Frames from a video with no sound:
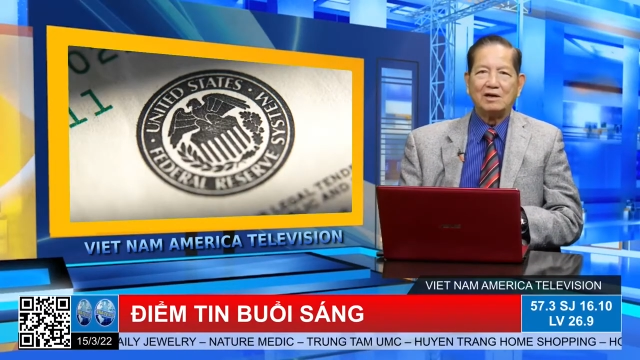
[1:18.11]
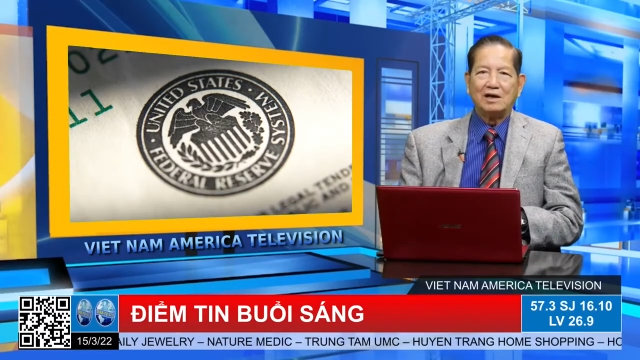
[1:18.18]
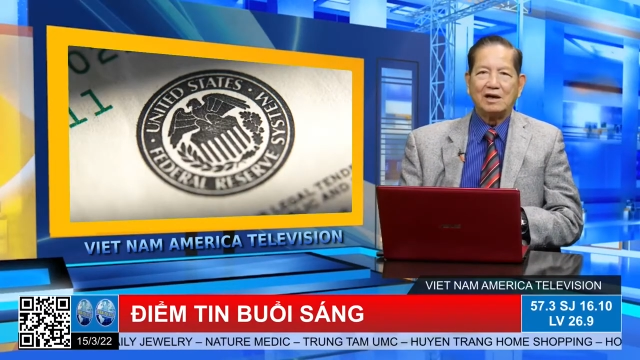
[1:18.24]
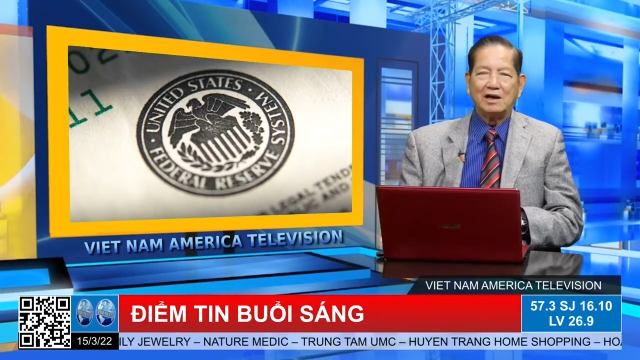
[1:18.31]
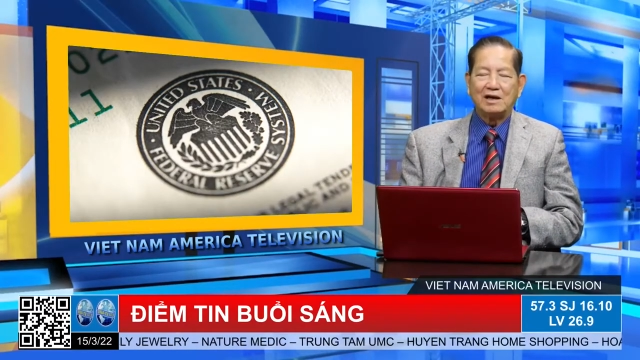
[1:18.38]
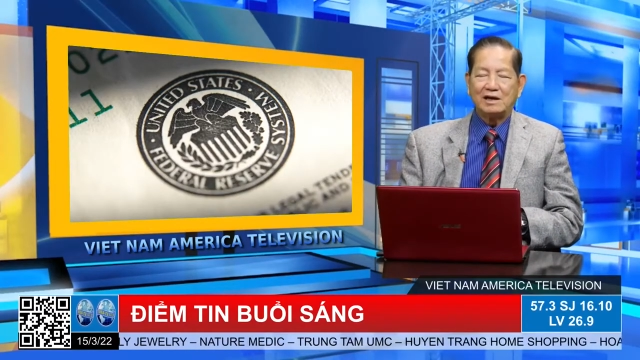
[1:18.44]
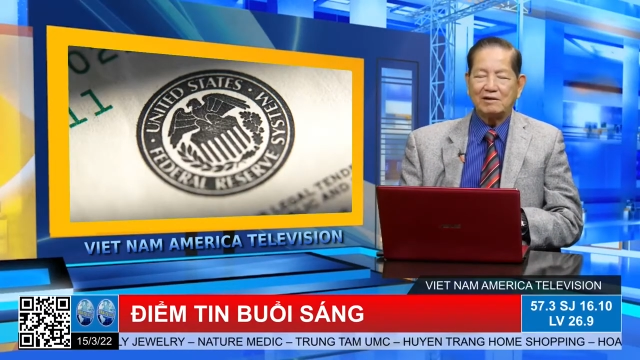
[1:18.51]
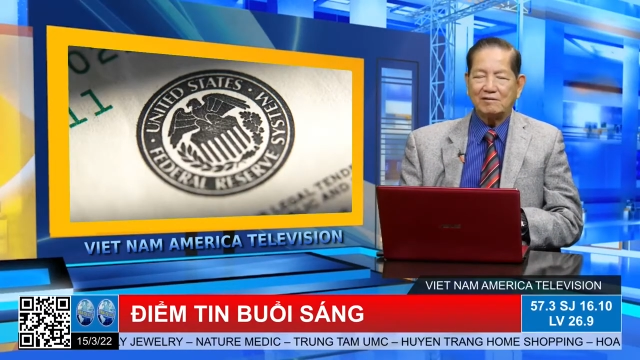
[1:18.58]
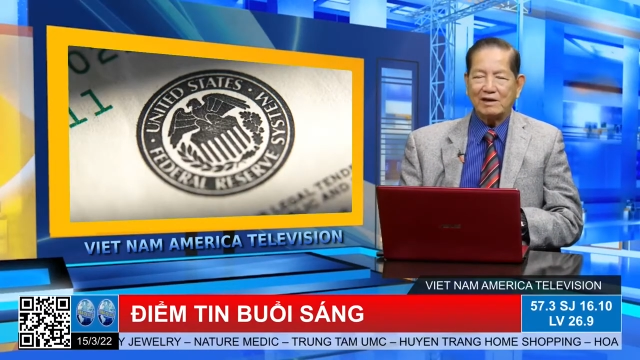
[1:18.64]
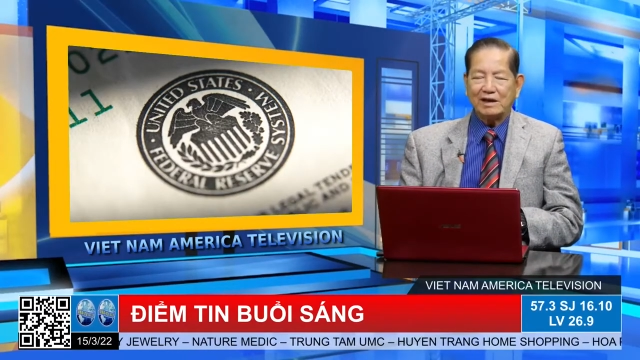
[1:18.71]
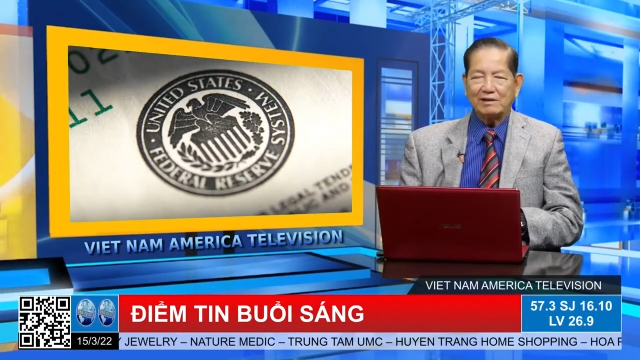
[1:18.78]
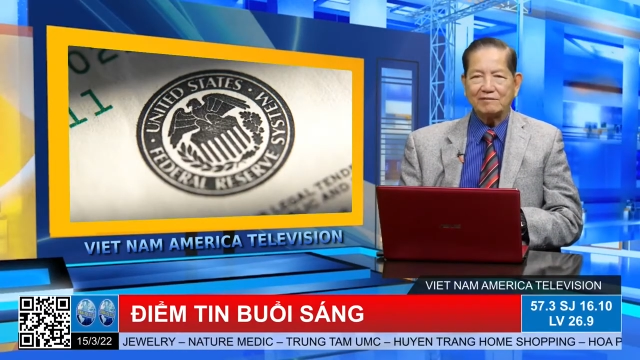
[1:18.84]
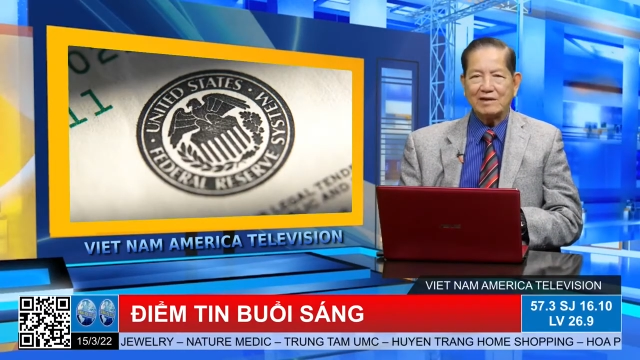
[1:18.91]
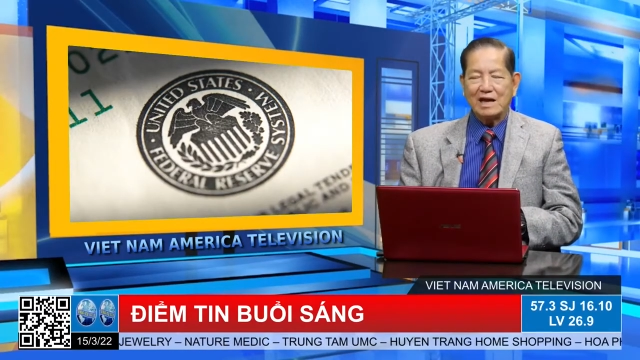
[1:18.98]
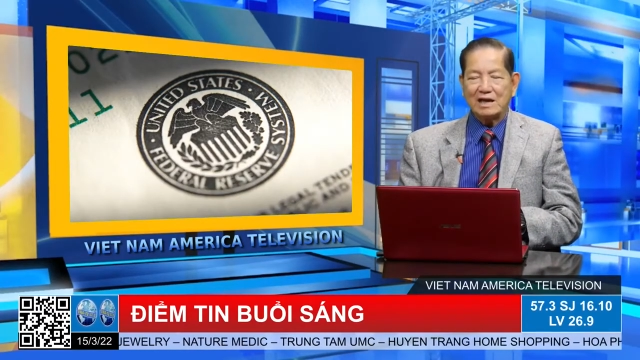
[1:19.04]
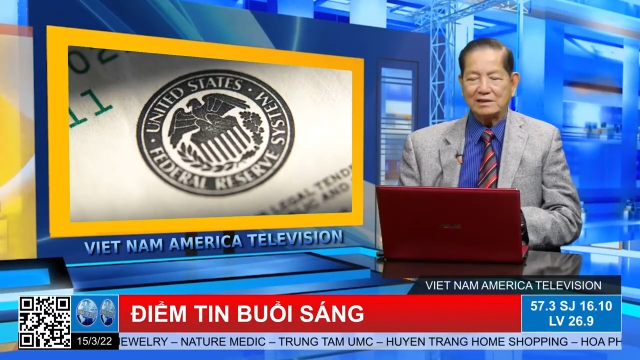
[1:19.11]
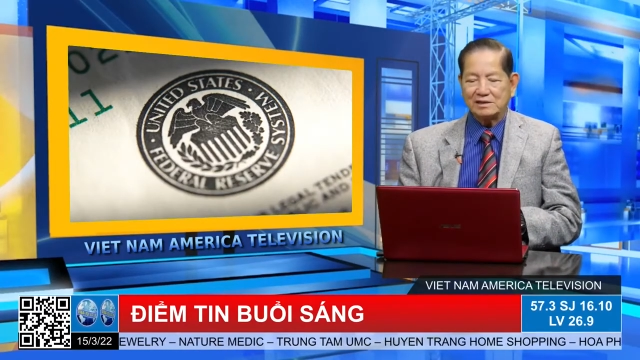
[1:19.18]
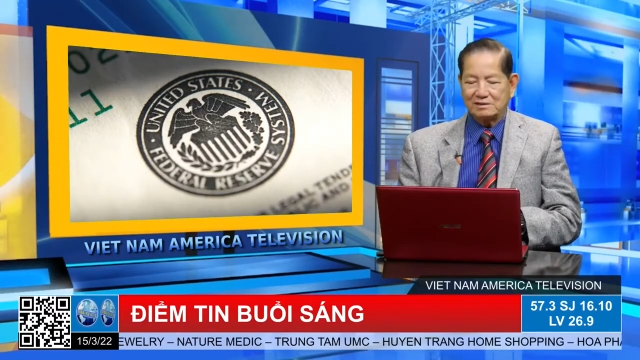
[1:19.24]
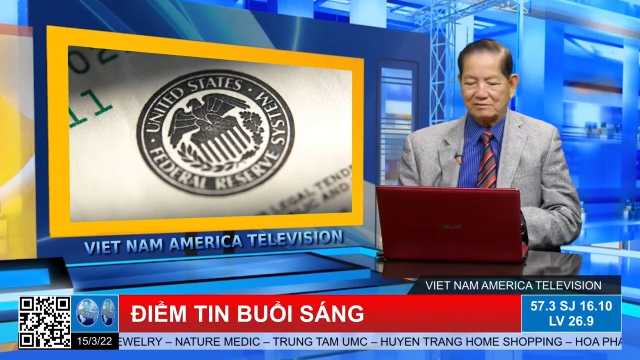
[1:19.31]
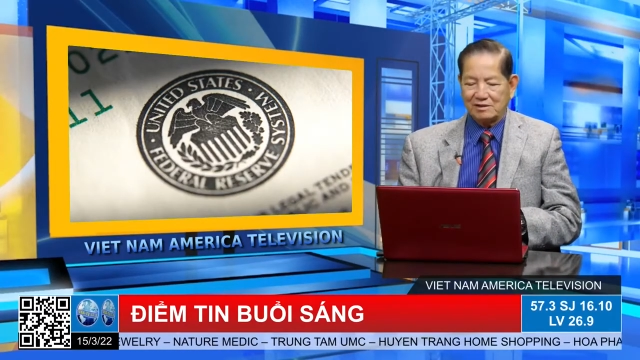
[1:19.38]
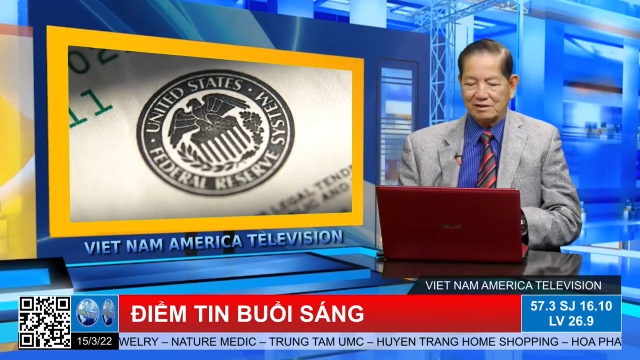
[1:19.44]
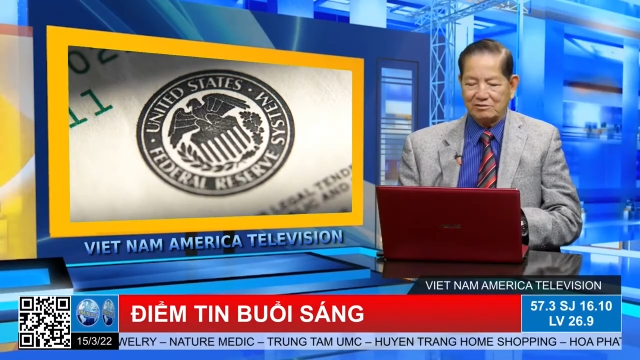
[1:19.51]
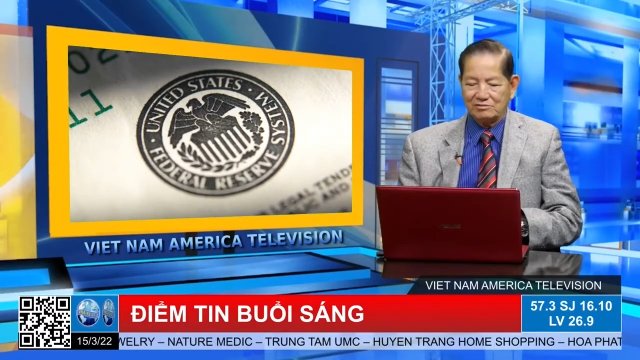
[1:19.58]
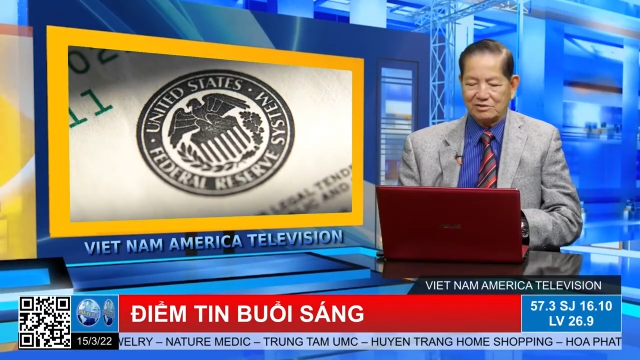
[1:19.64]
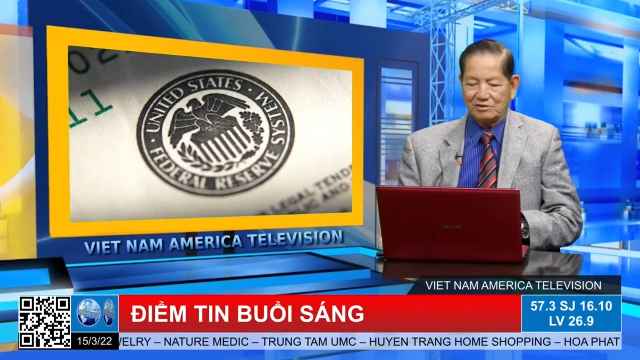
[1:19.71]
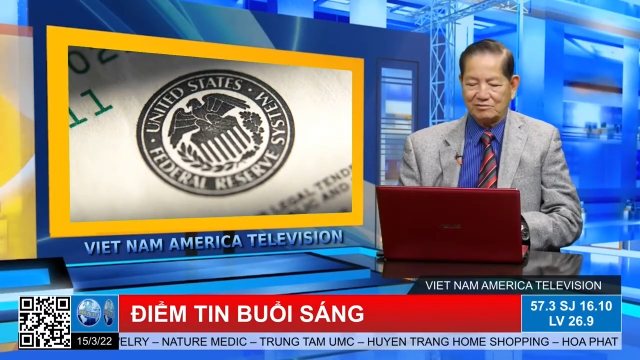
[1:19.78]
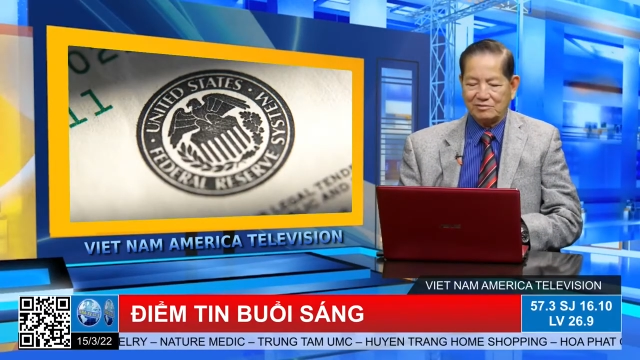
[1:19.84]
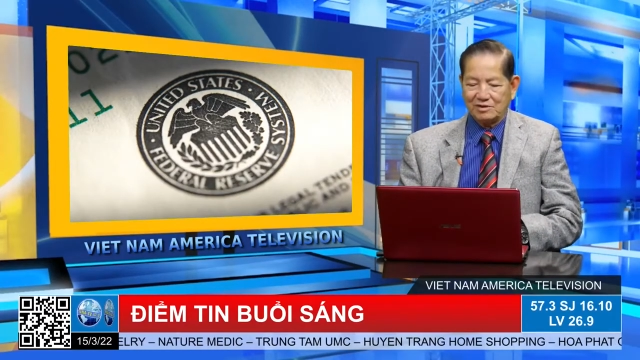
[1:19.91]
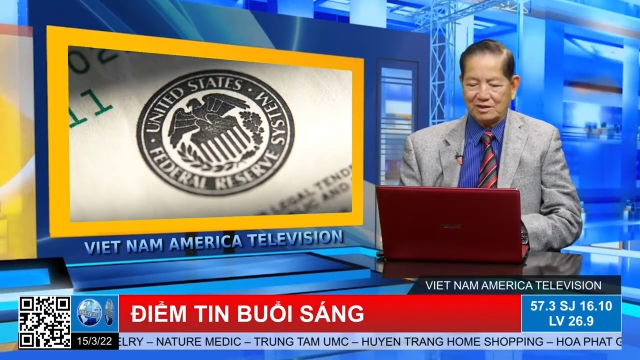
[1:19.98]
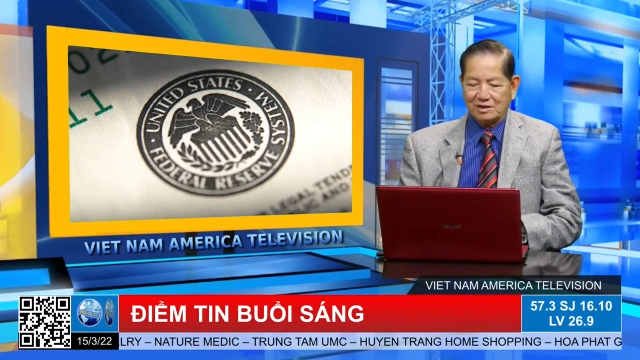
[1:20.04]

à, ném gạch đá chửi với ông chồng